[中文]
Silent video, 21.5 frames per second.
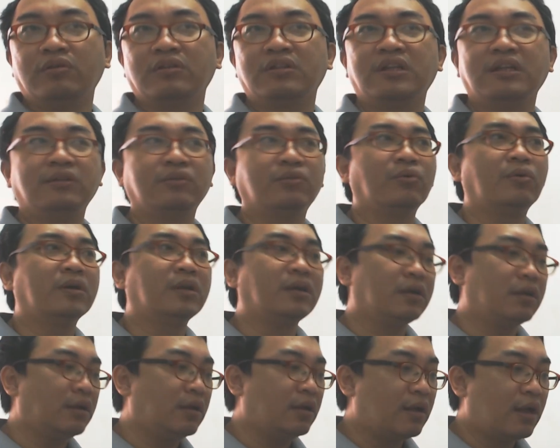顶多呢，
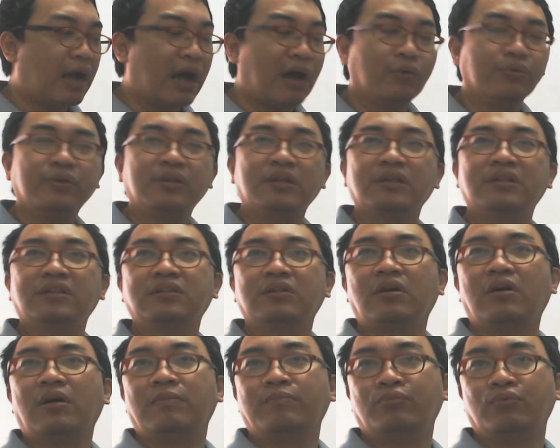好运的时
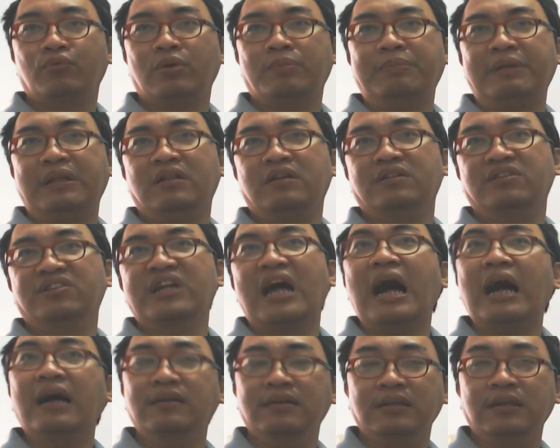候不会变很
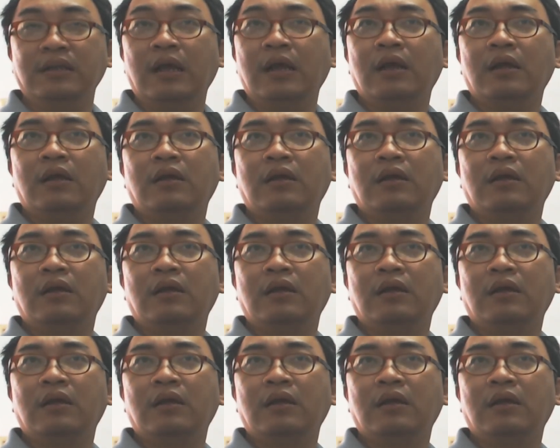差而已啊。